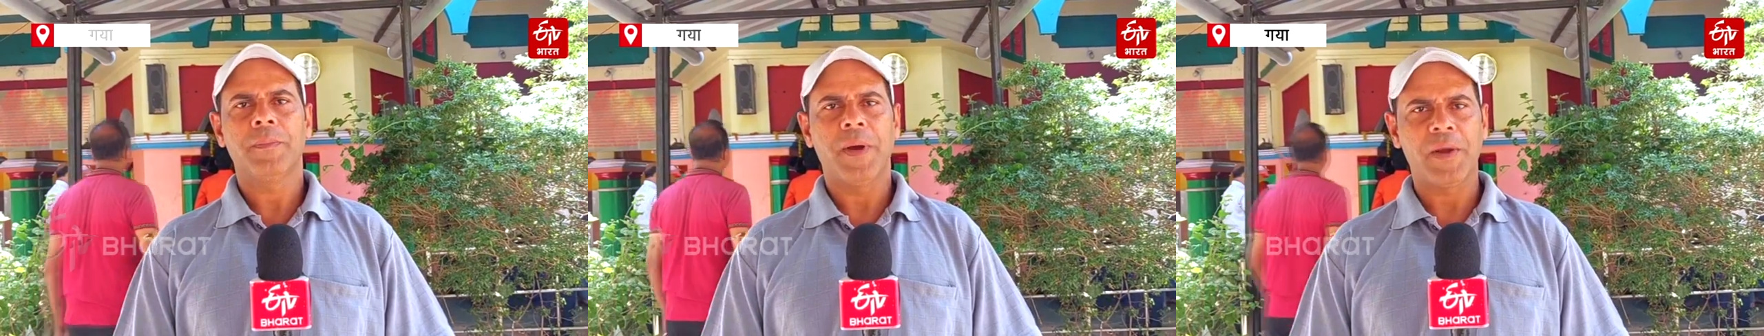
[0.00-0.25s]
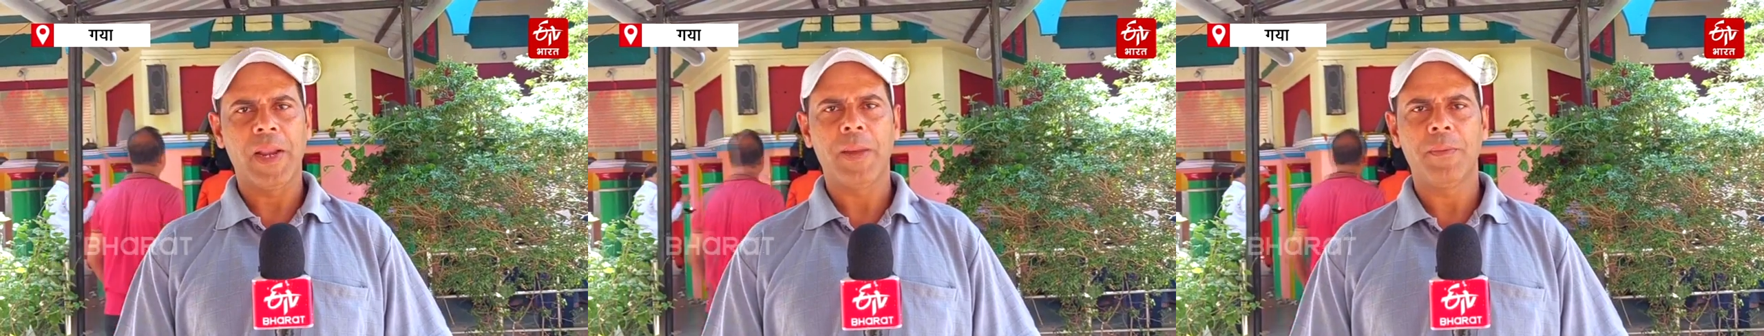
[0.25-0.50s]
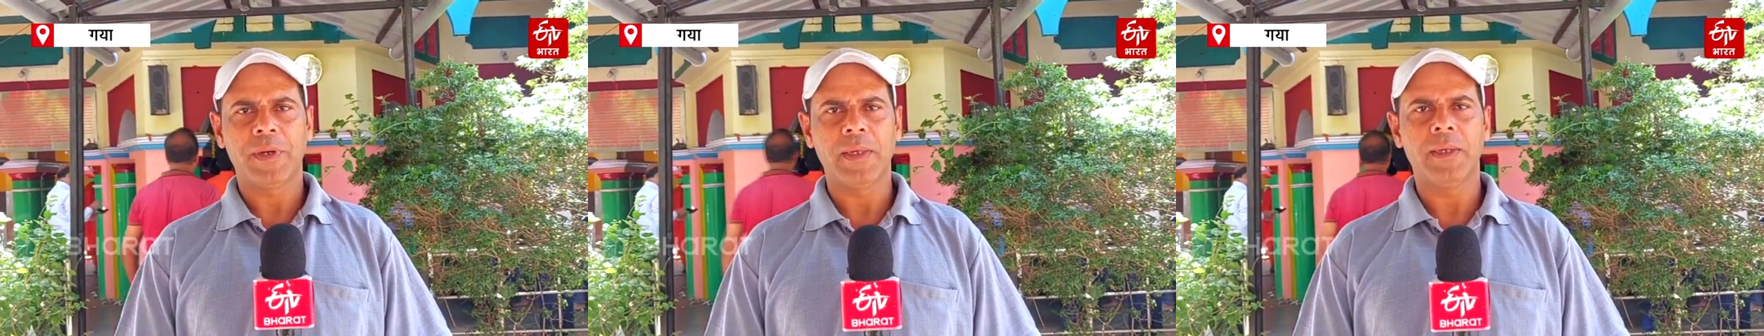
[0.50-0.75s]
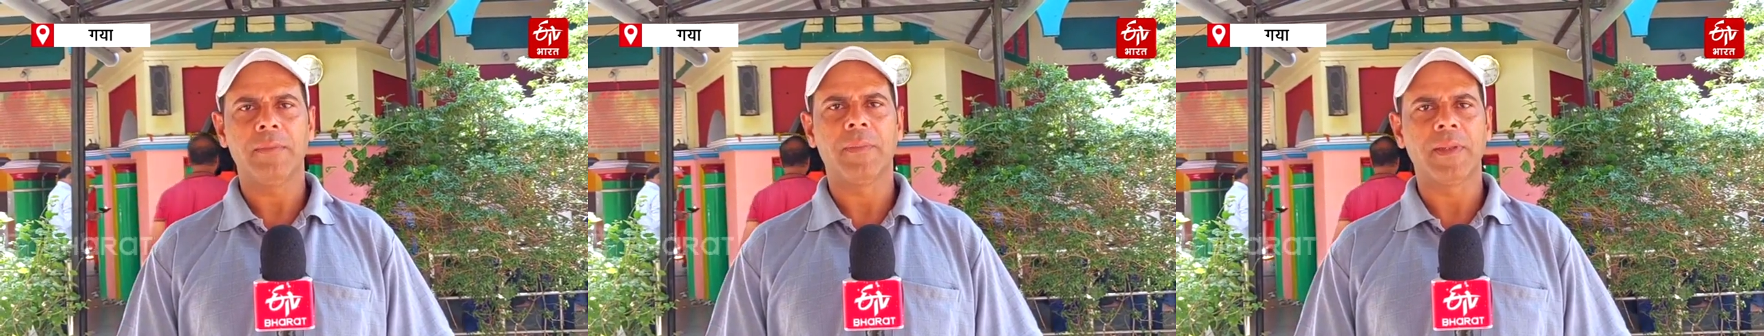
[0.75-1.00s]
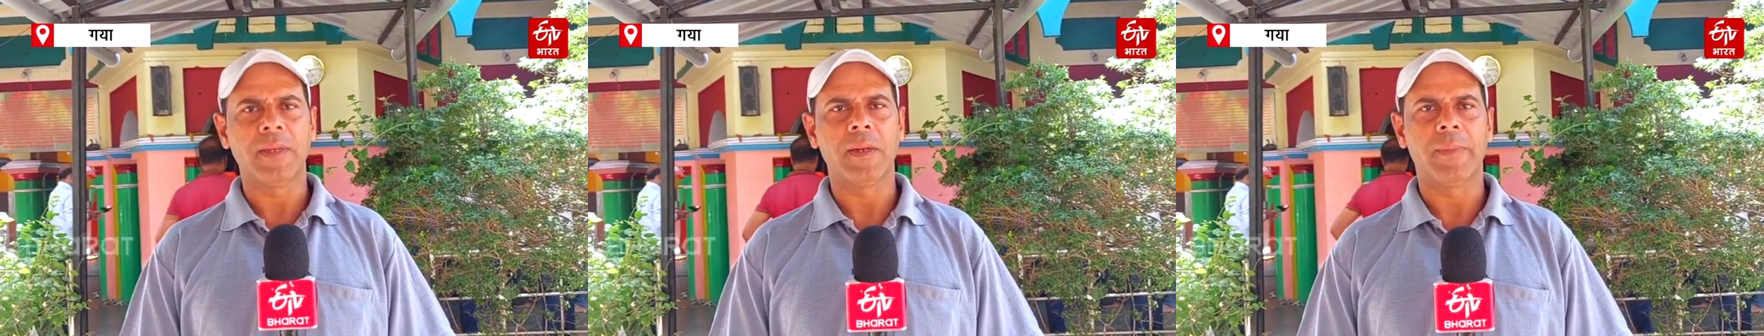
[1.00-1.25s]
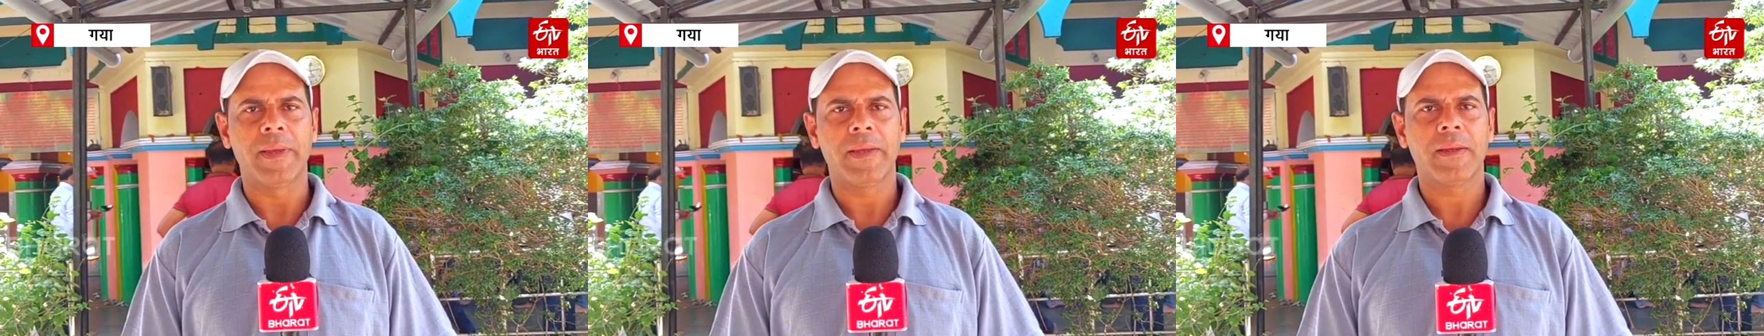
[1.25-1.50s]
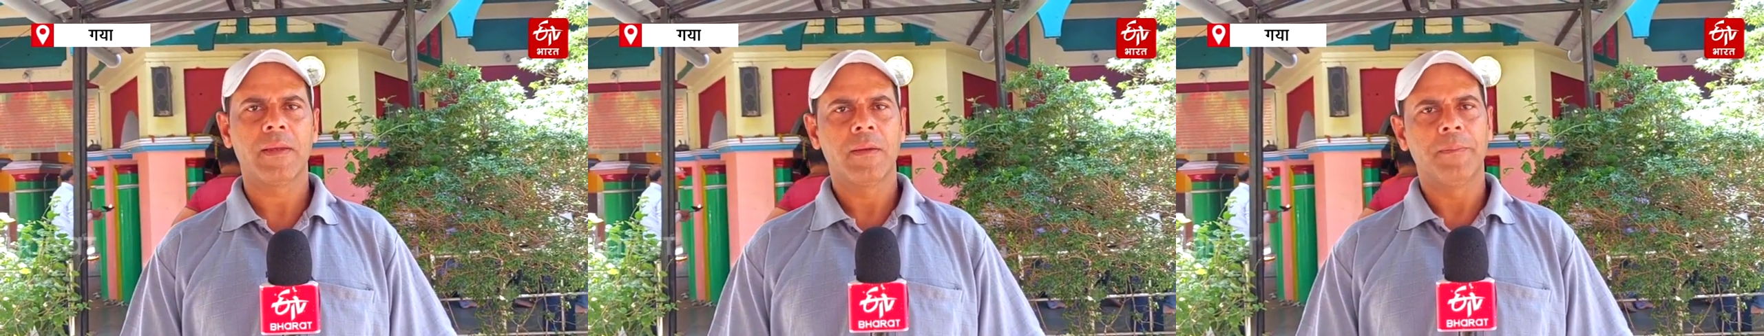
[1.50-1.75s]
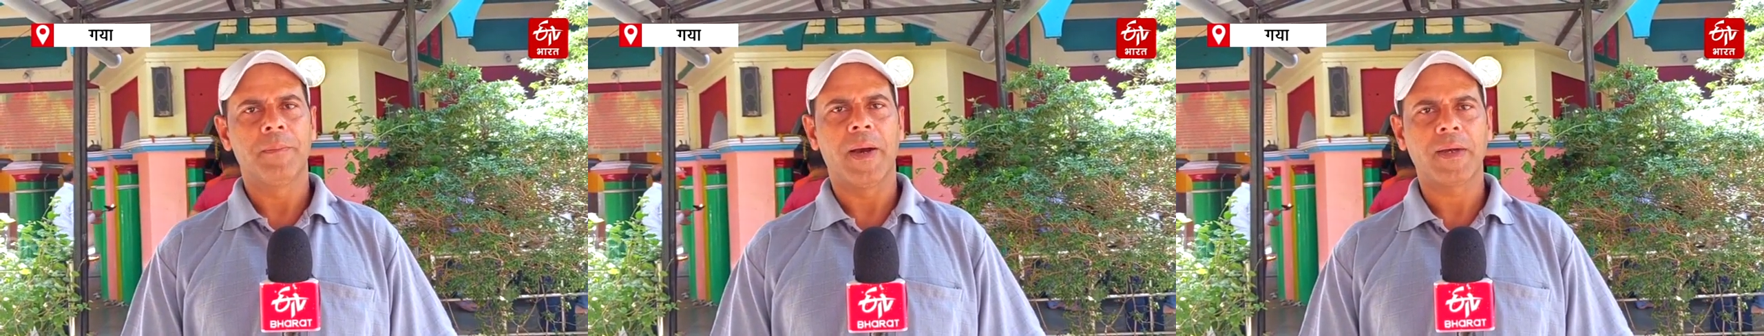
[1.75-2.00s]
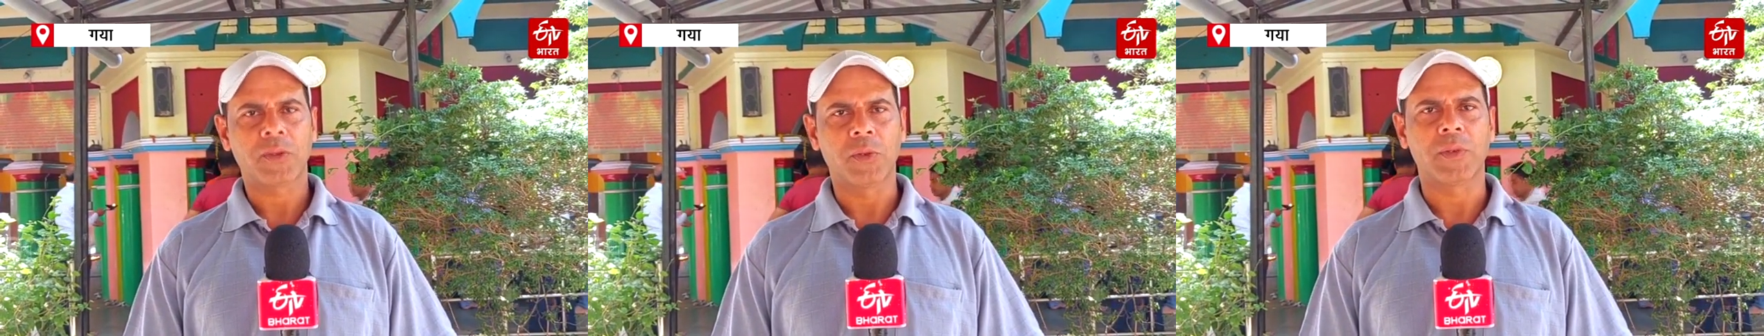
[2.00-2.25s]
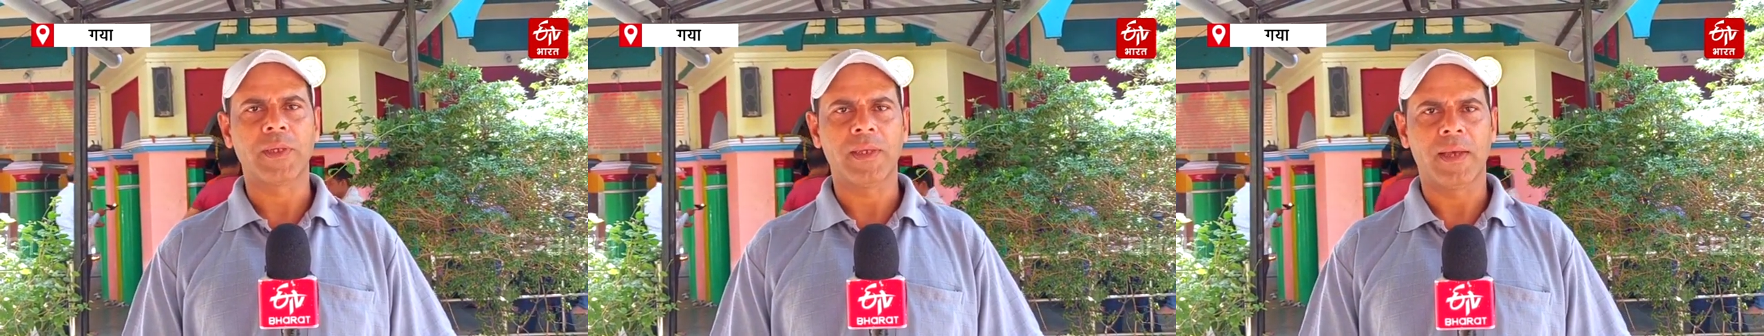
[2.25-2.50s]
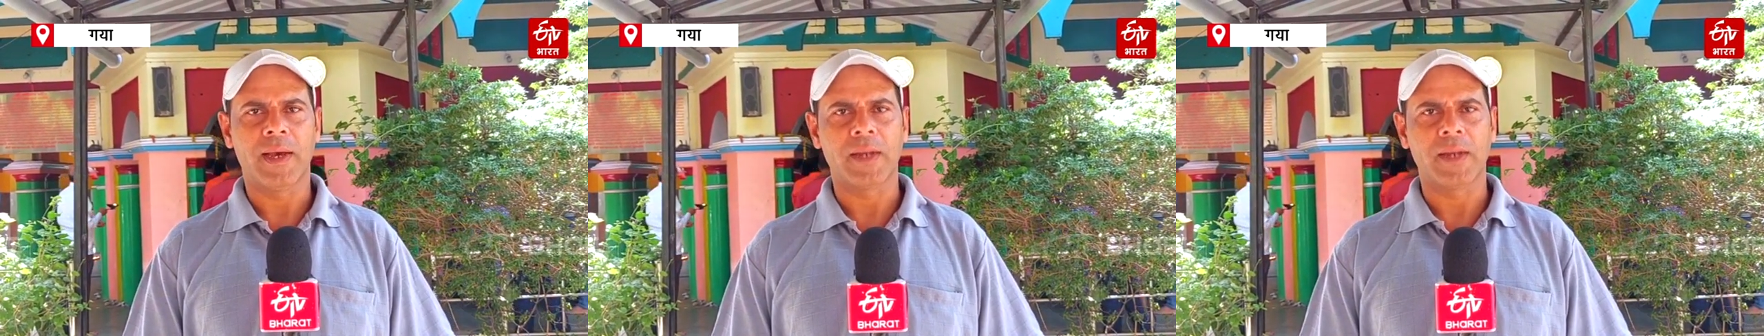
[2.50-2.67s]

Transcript: बगलामुखी मंदिर में भक्तों की